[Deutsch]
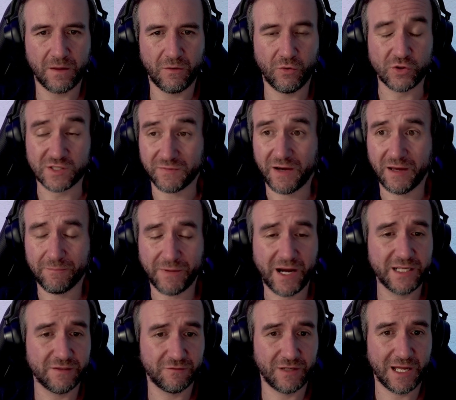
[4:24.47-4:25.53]
Und zwar in
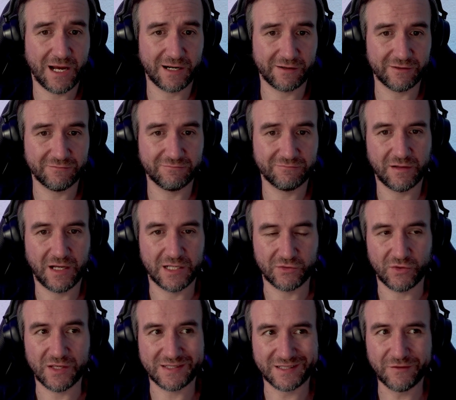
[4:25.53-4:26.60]
beiden Lagern. Also
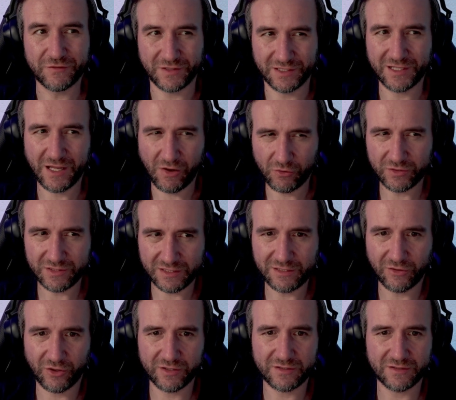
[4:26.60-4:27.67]
es trifft genau die
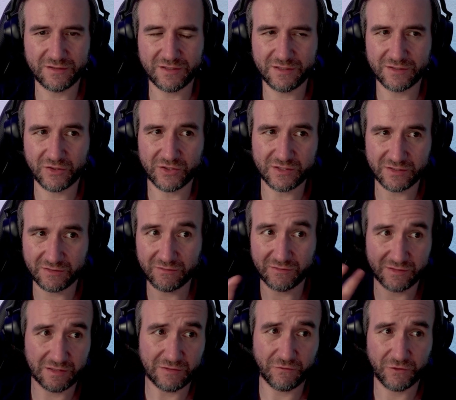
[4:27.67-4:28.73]
Leute, die sonst
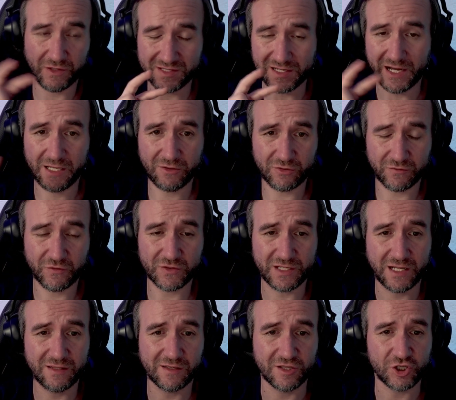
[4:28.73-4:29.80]
sich für das eine oder fürs
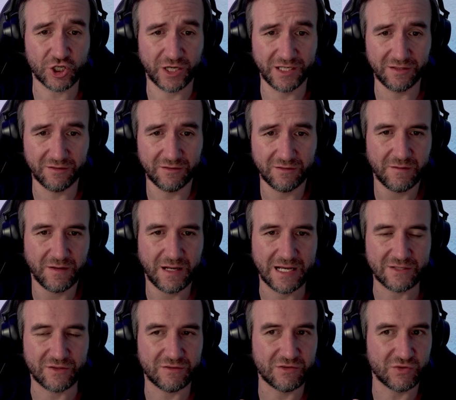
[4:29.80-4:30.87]
andere entscheiden.
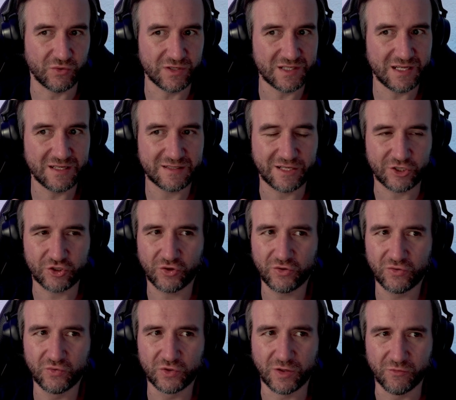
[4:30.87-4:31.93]
Also so gesehen ist das schon
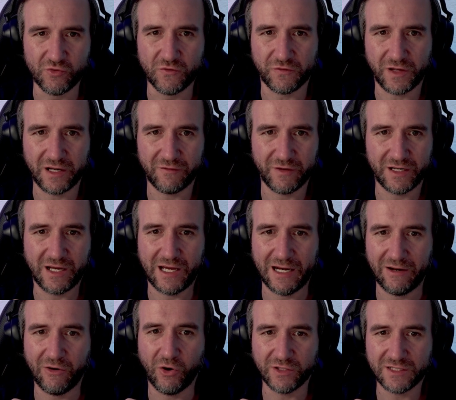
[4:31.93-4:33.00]
ein guter Move, weil er, weil er
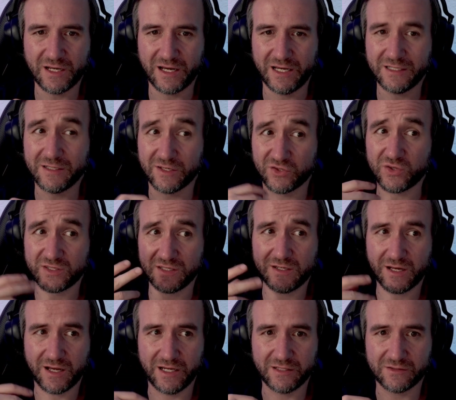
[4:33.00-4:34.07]
Leute erreicht, die er sonst nicht
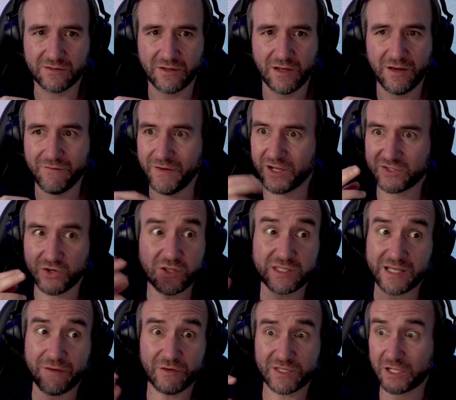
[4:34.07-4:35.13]
erreicht. Wenn er sonst
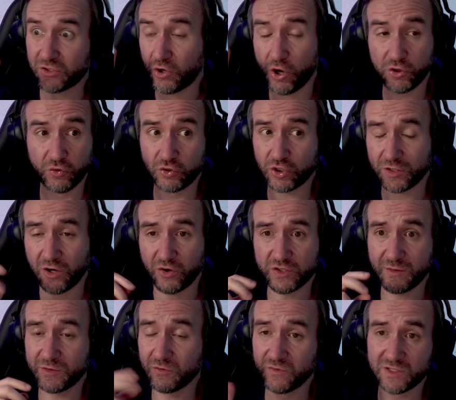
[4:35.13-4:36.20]
einfach sagt, oh, huge
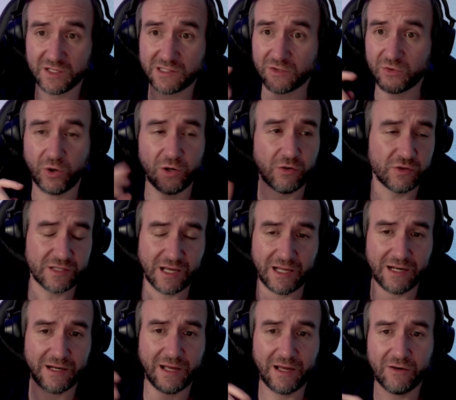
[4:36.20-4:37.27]
Announcement und wir sind so toll und
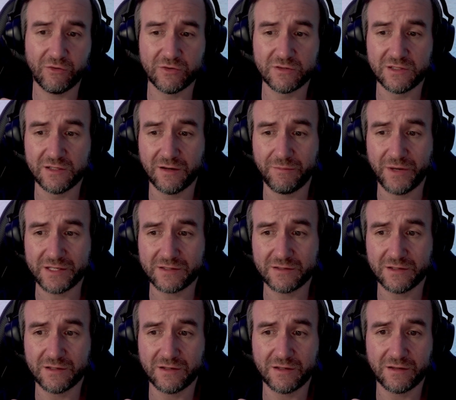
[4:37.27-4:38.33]
halala und hier
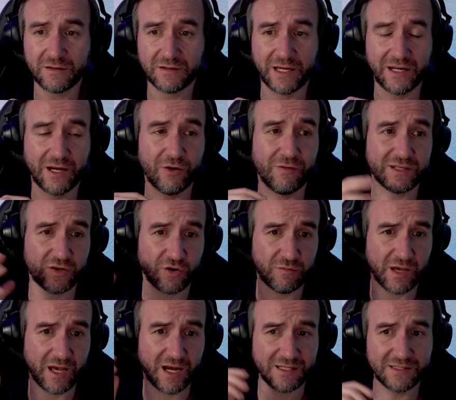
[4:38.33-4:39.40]
beste, keine Ahnung, was auch immer
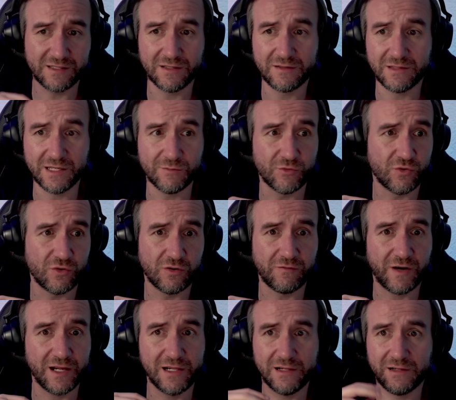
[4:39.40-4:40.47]
heranzieht, Demo,
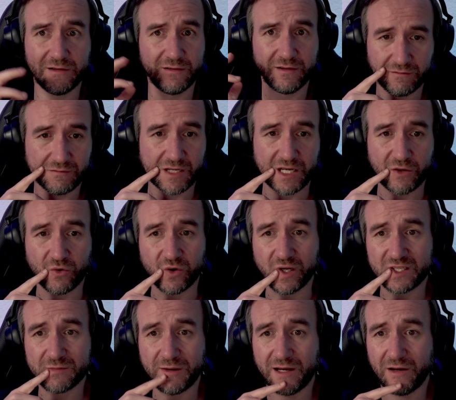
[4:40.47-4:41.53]
weil keine
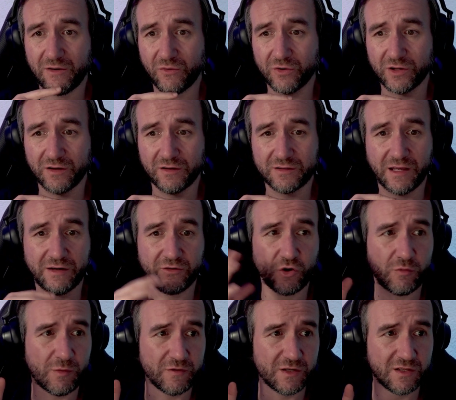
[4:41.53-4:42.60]
Konkurrenz war oder dann
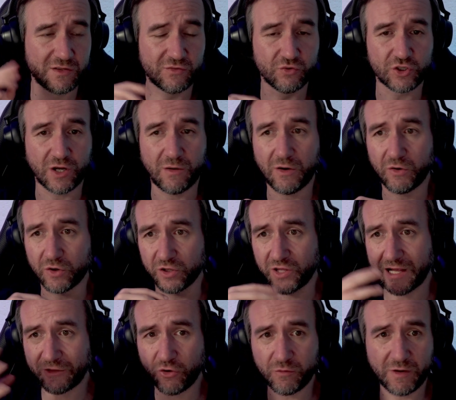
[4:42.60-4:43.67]
doch mal wieder die Zuschauer oder
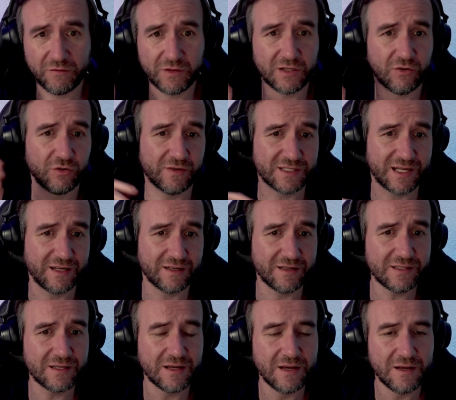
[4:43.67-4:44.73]
dann doch mal wieder irgendwas
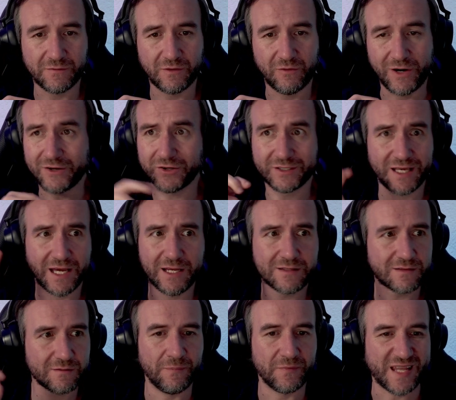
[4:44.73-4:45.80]
anderes. Record
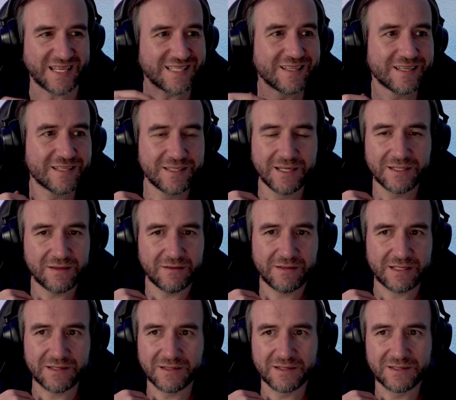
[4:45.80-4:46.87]
Gate, das interessiert,
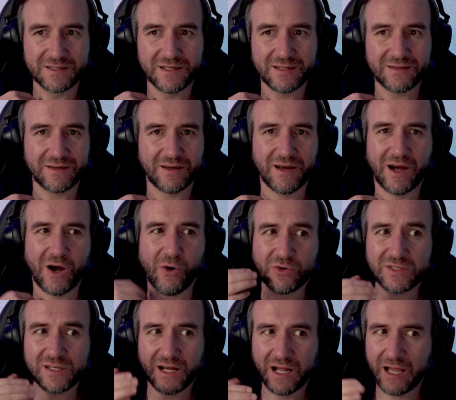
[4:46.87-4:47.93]
das interessiert
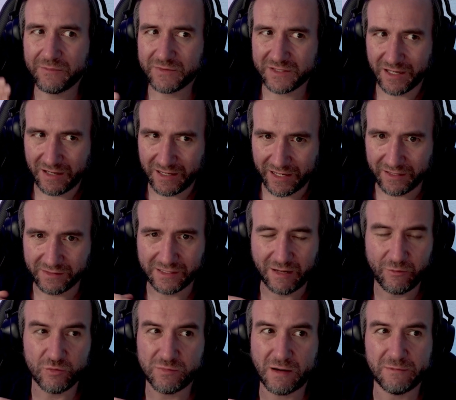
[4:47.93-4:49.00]
außerhalb der
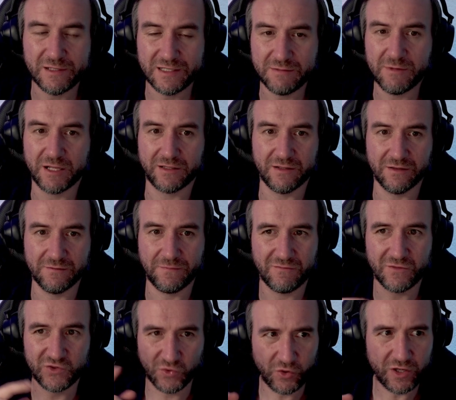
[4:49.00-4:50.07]
AEW-Bubble niemanden.
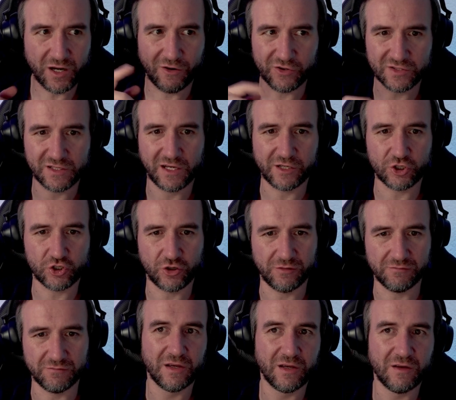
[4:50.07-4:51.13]
So eine Aussage schon.
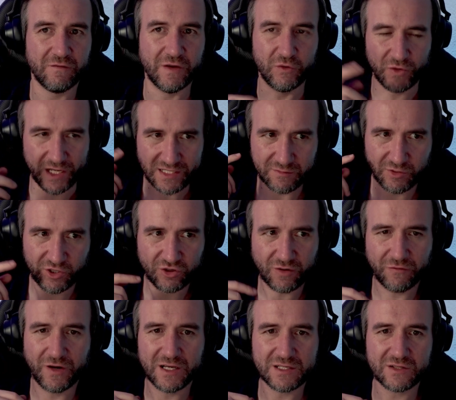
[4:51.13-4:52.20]
Wenn du jetzt im
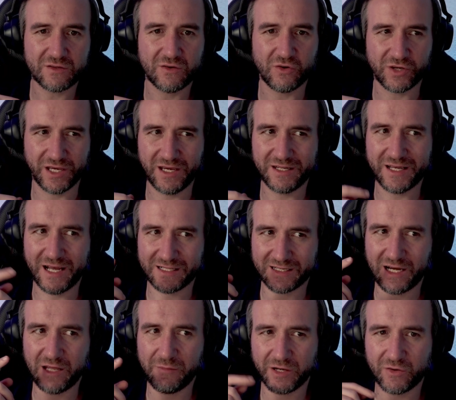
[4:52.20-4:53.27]
Hinterkopf hast, okay, der hat
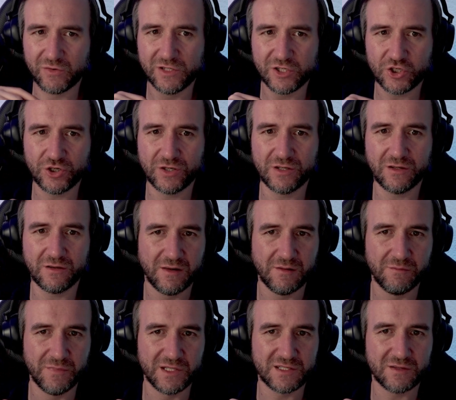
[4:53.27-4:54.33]
gerade bei Collision
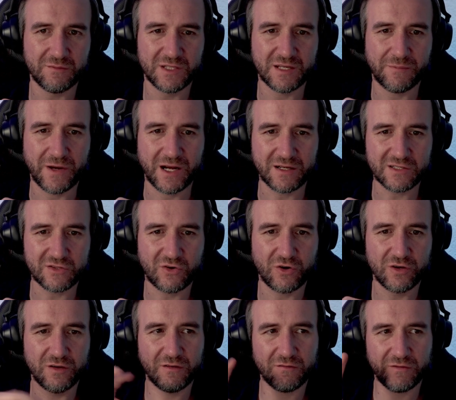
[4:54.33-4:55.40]
mit, mit der
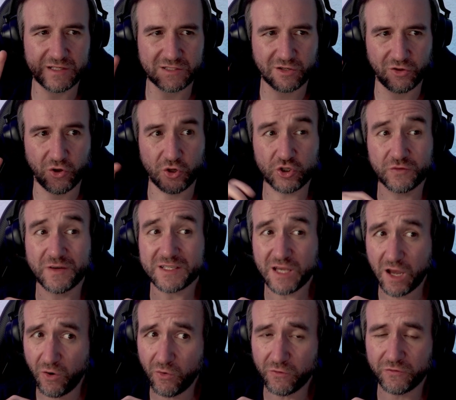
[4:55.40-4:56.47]
Punk-Story was gelauncht, was
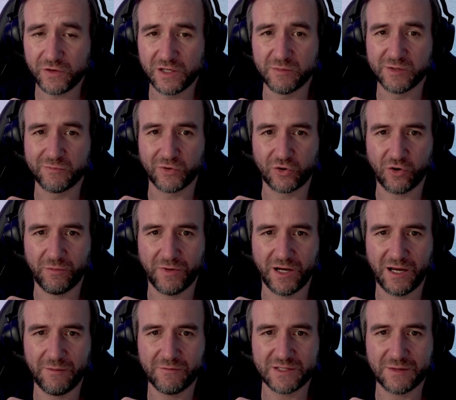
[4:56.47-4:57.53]
auch viele mitbekommen
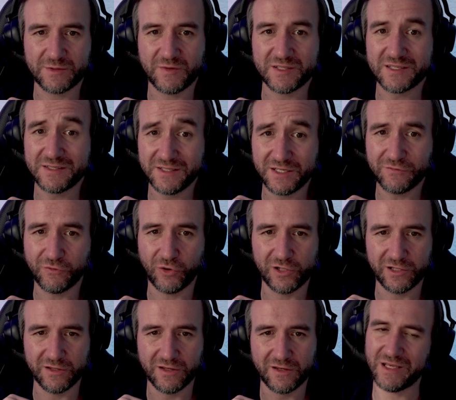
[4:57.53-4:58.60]
haben, selbst wenn sie es nicht
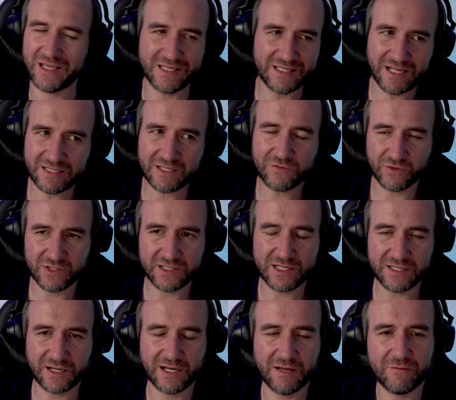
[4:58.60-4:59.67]
wollten. Ich halte das für sehr,
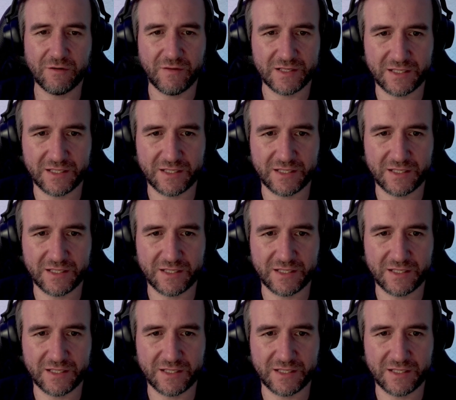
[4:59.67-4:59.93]
sehr clever, was